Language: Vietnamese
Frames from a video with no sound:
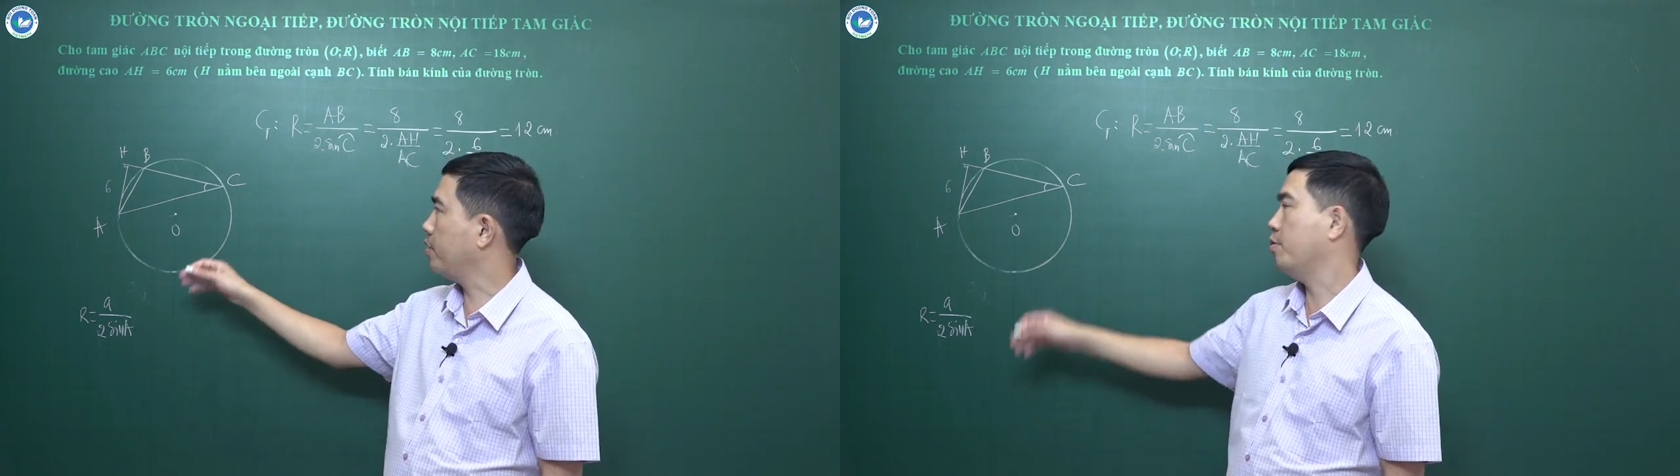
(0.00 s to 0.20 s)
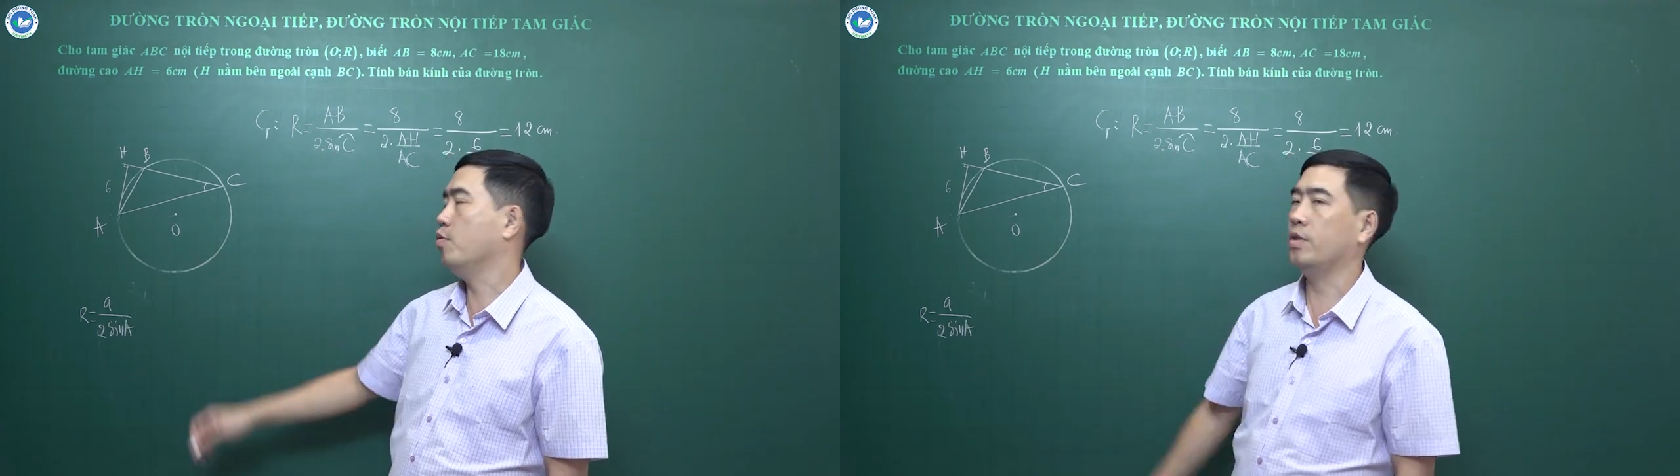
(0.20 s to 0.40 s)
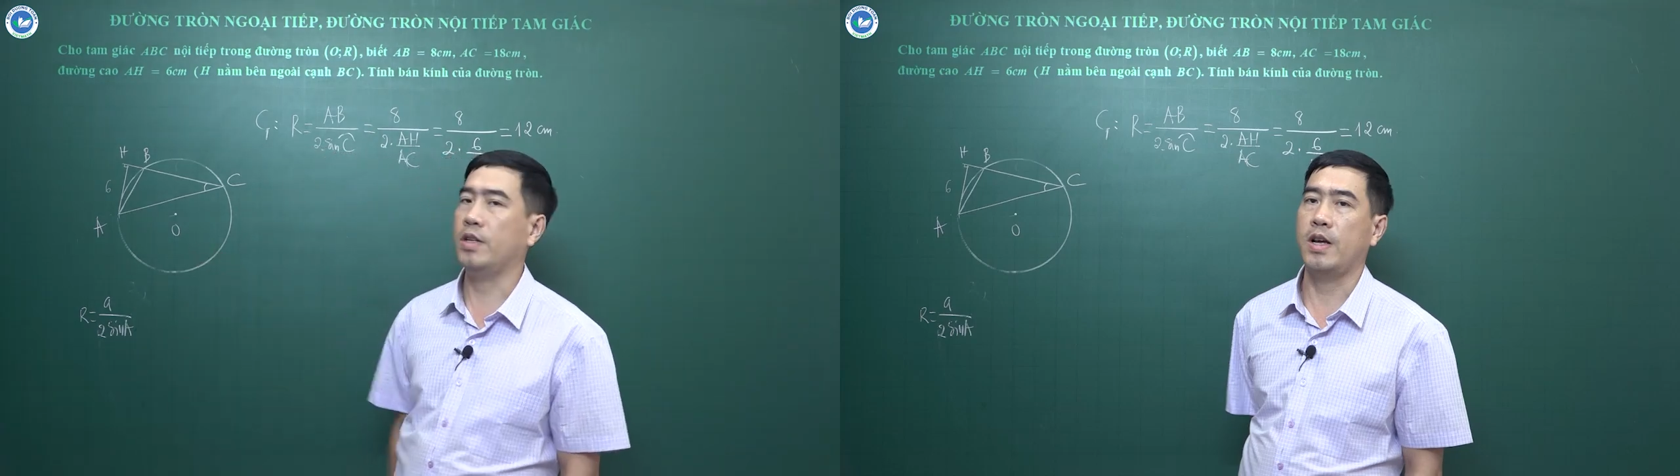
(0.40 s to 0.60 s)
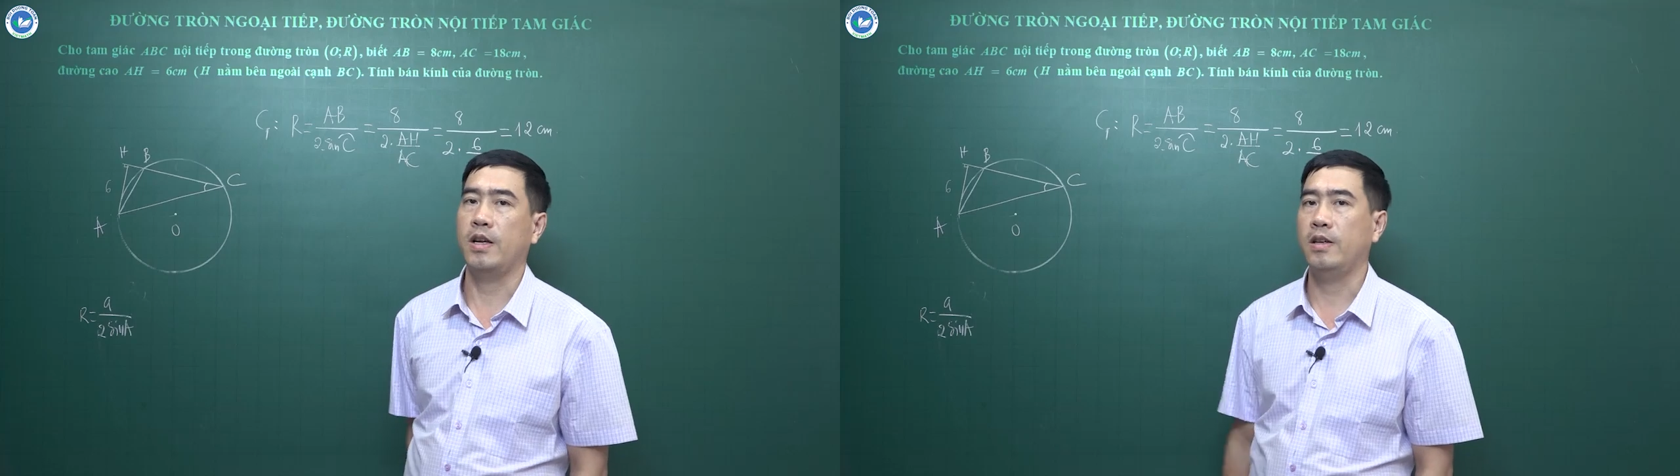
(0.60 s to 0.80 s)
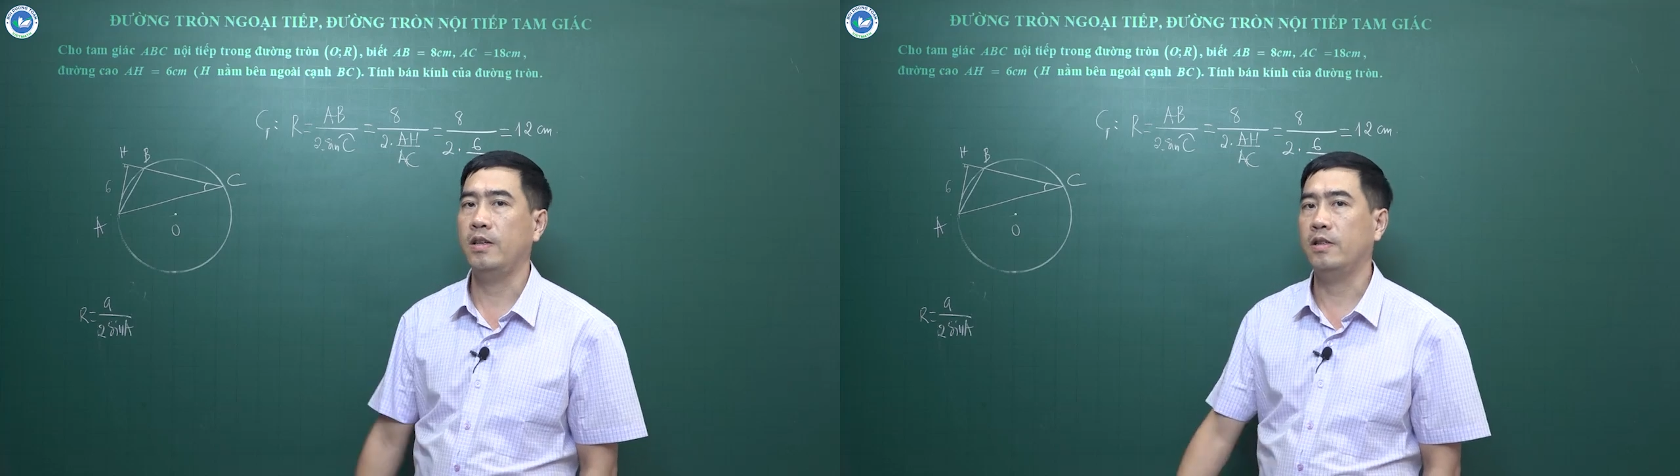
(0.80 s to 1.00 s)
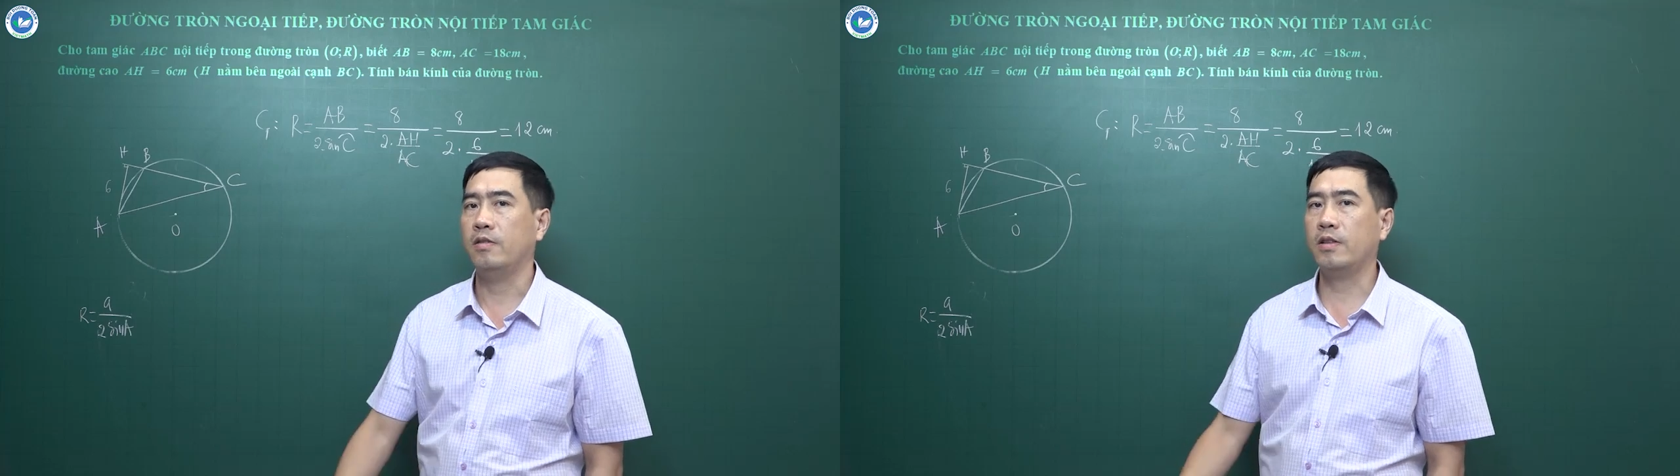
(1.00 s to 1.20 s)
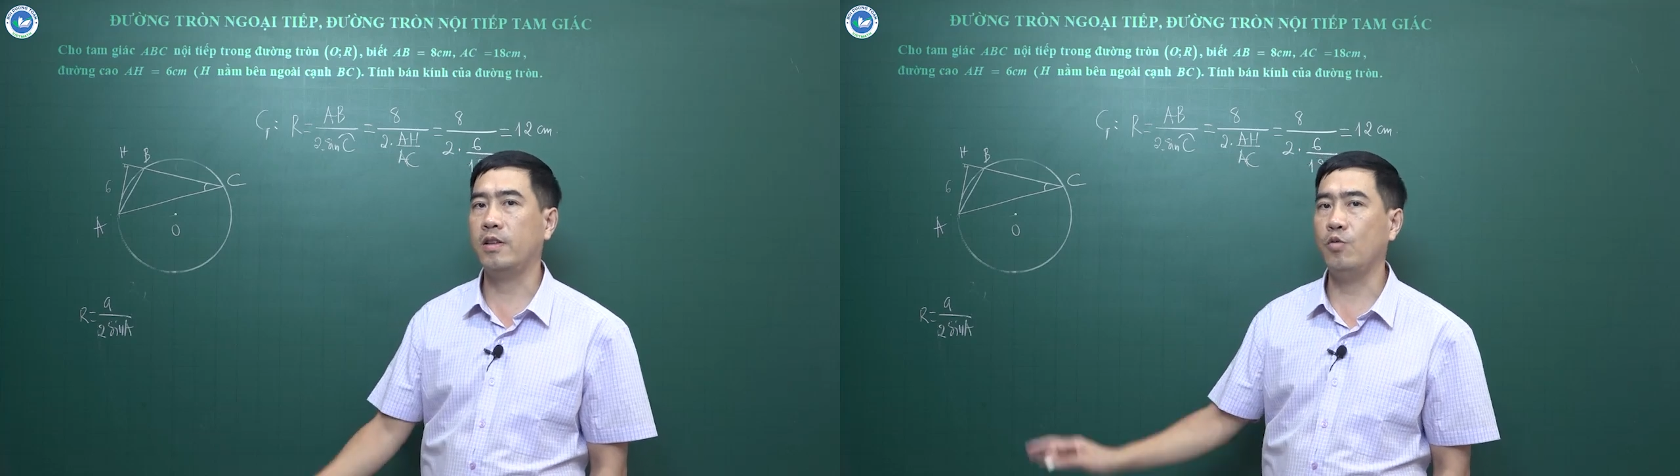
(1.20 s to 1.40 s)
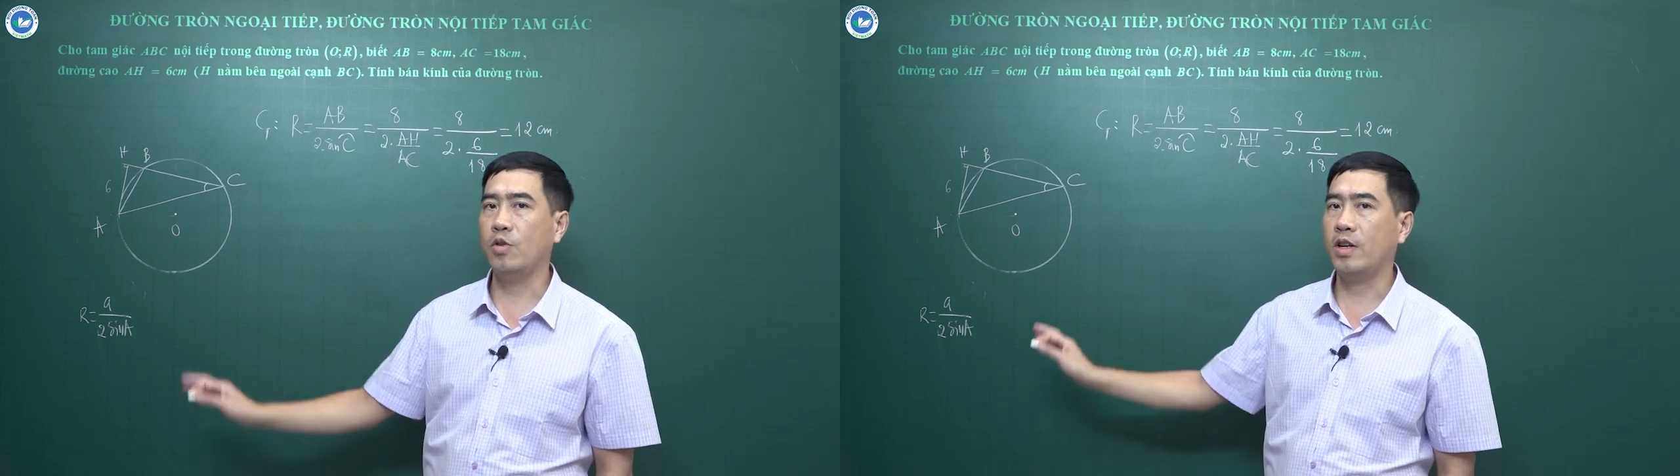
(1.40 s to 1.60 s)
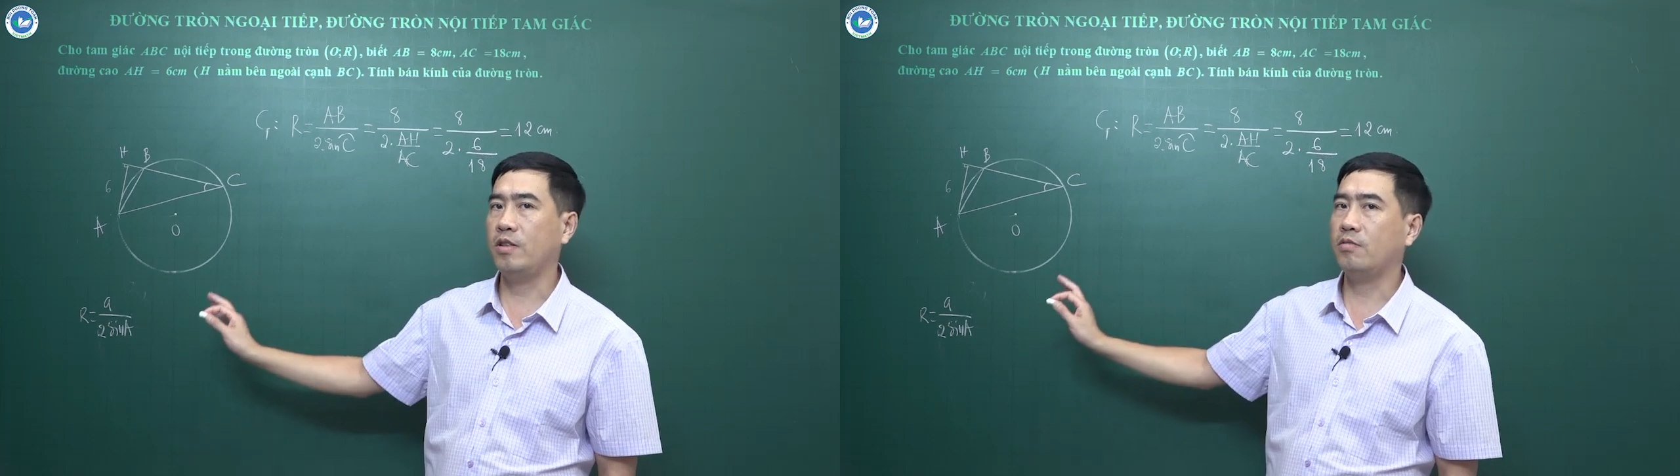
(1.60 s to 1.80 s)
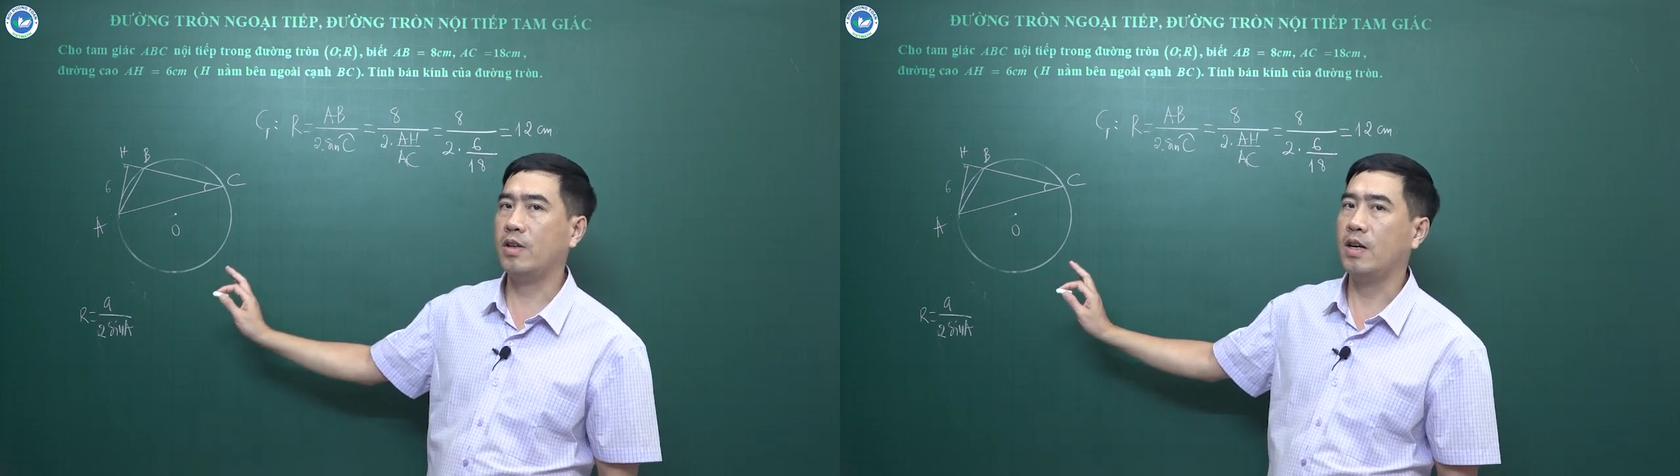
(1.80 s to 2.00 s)
tình huống thế này đó tình huống
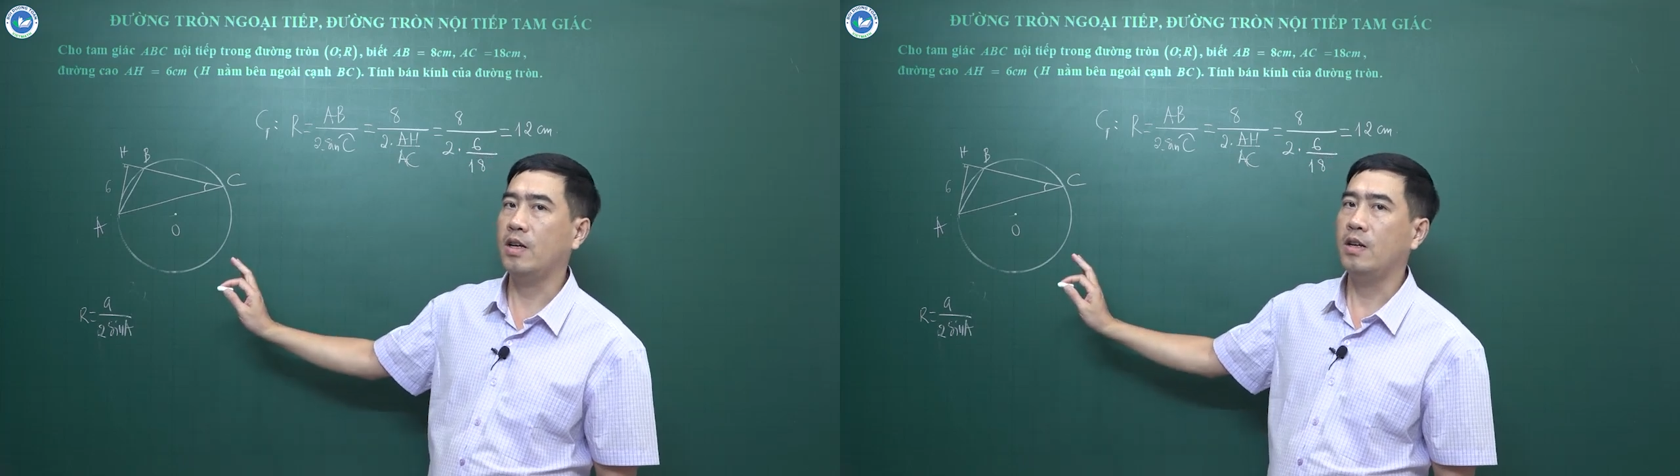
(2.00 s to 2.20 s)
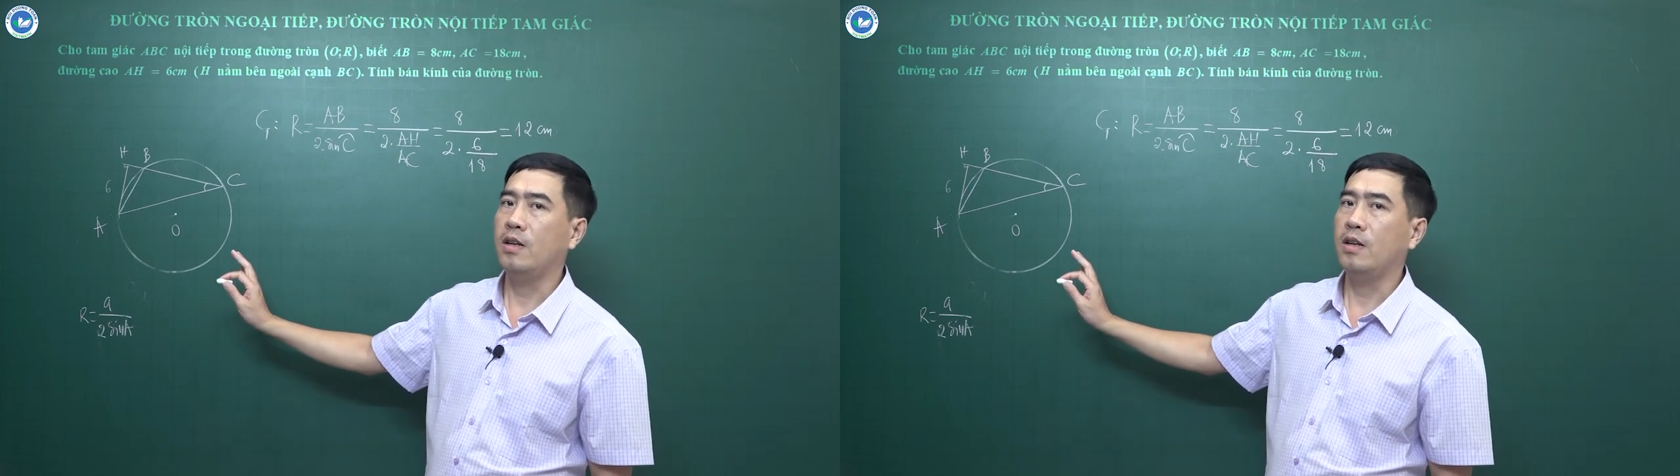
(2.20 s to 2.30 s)
này chúng ta